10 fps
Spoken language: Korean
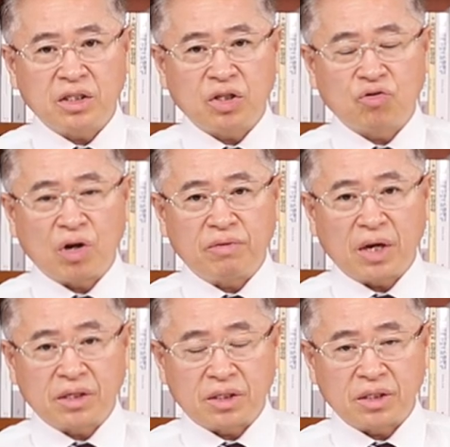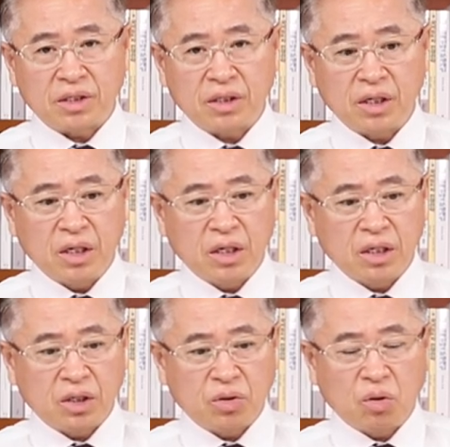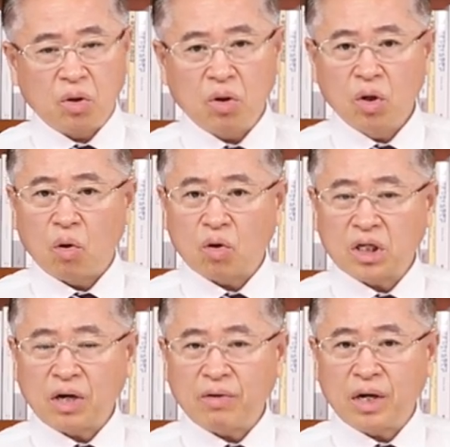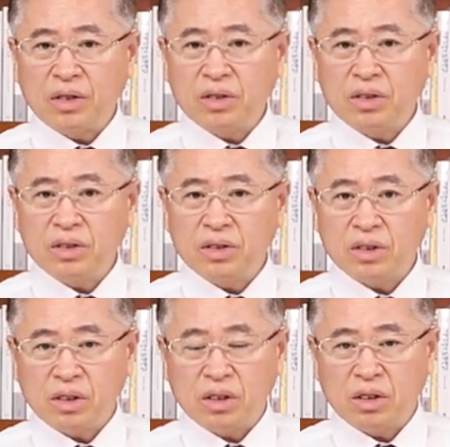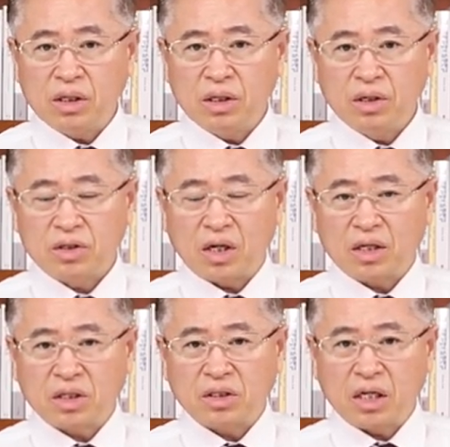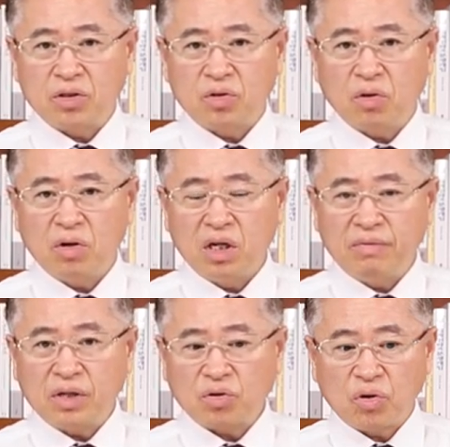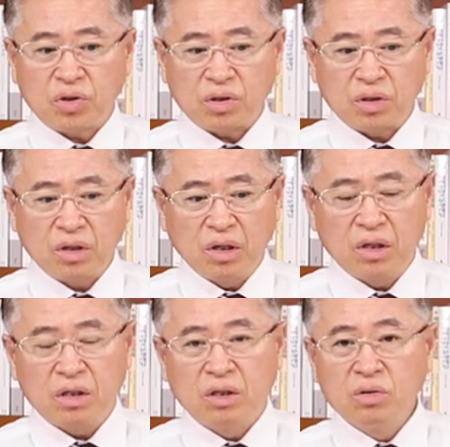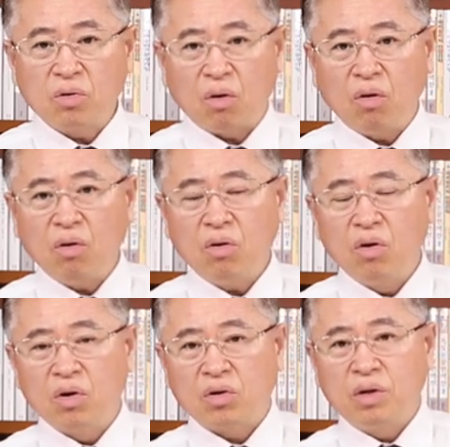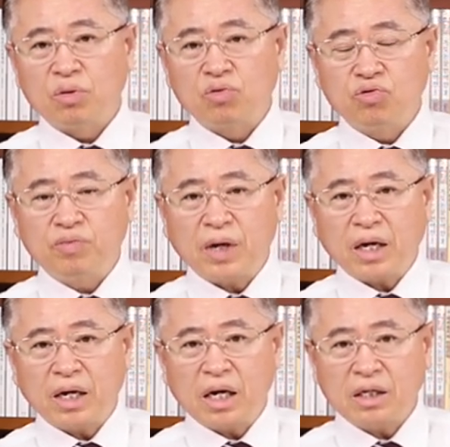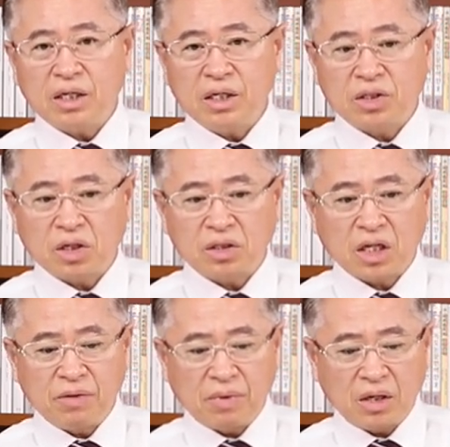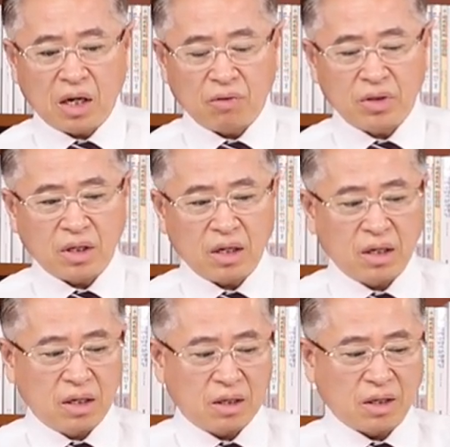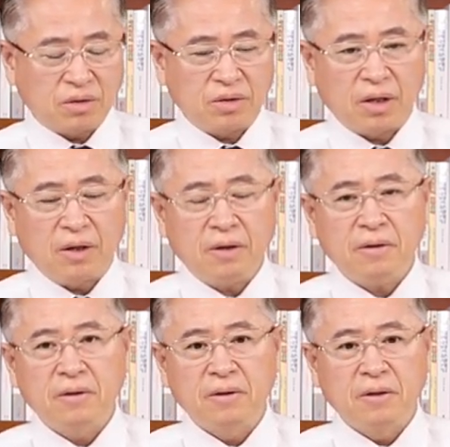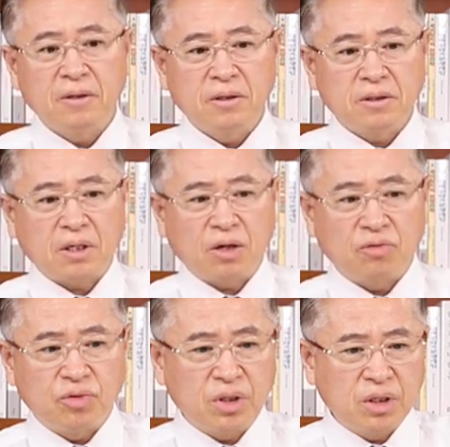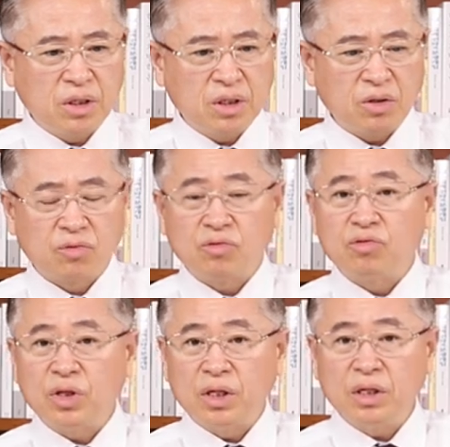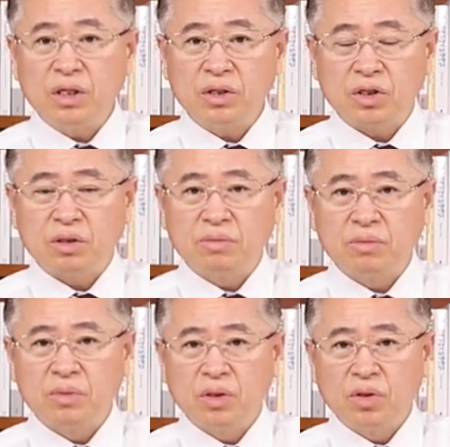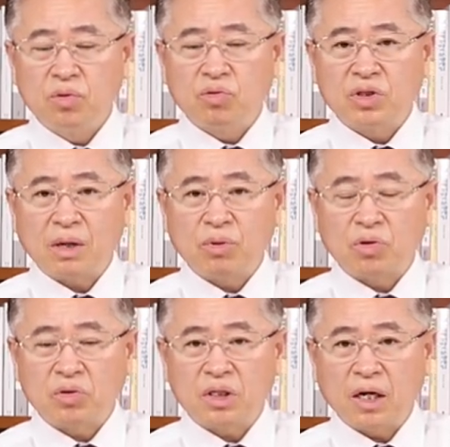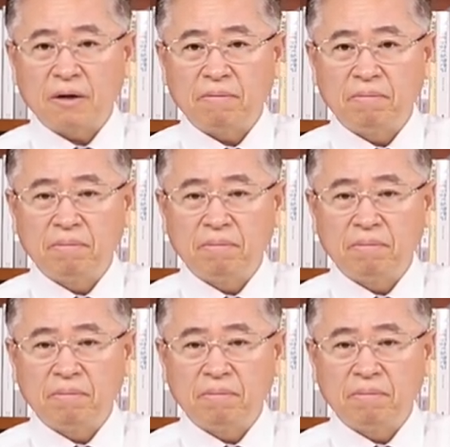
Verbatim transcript: 알 씨 십이 엑스 그리고 오키나와에 있는 이 전략 정찰기죠. 리벳 조인트 등도 거의 뭐 두 배 가량의 정찰 비행을 하고 있다라는 건데, 자, 우리 군이 지금 육군 참모총장